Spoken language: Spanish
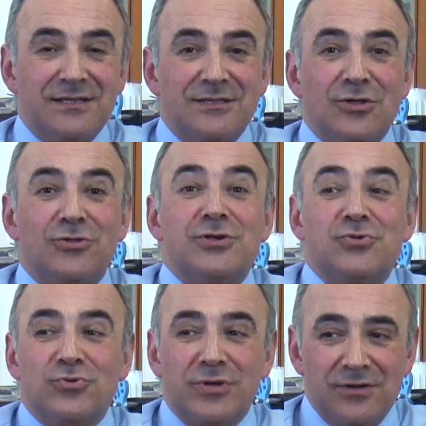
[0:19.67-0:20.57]
¿De dónde
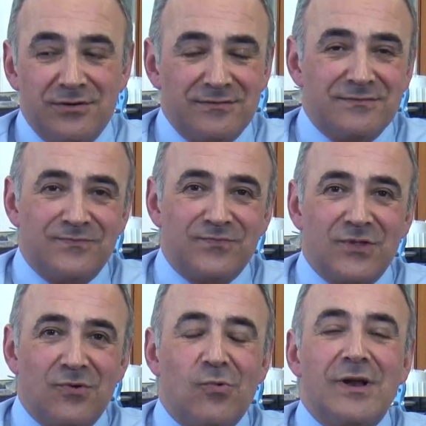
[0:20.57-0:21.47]
surgió?
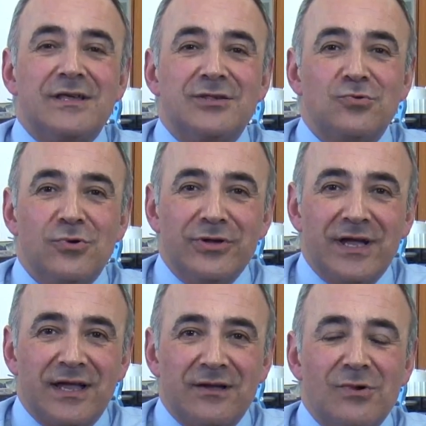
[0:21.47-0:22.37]
¿Cuál es su
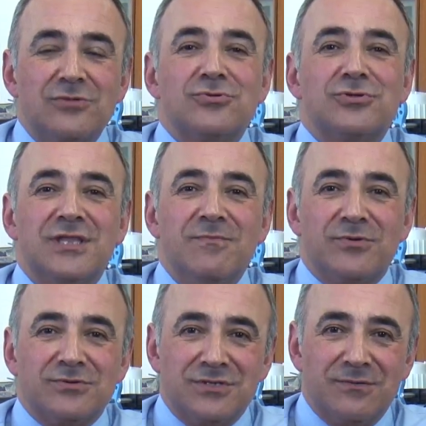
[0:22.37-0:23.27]
origen? ¿Cuántos
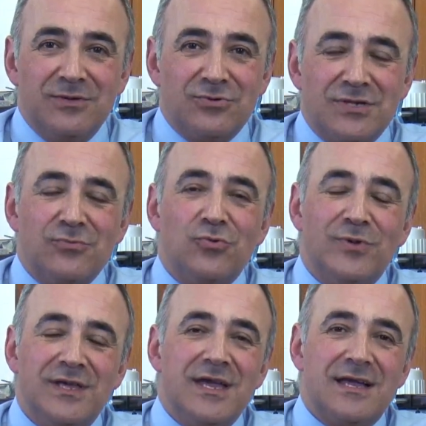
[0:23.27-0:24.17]
tipos de virus
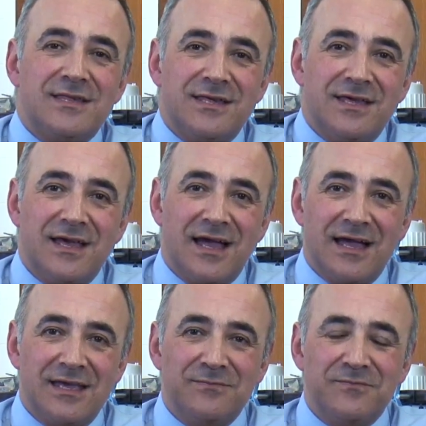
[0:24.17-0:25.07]
VIH hay?